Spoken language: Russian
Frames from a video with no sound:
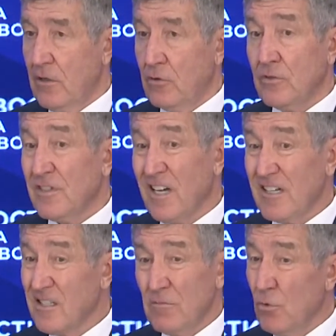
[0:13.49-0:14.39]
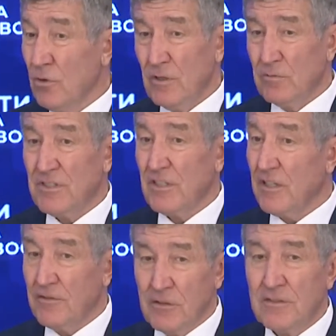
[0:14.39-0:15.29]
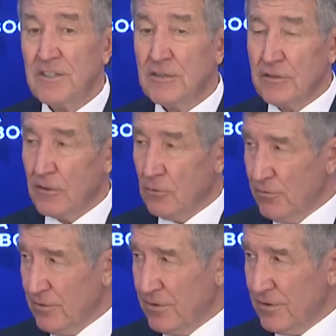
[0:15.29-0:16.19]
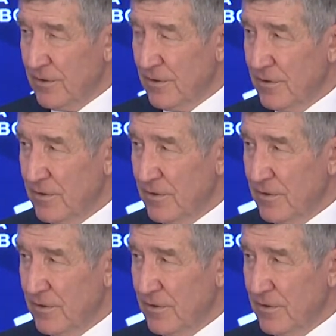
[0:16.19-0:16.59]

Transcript: Но он с каждым годом становился и становится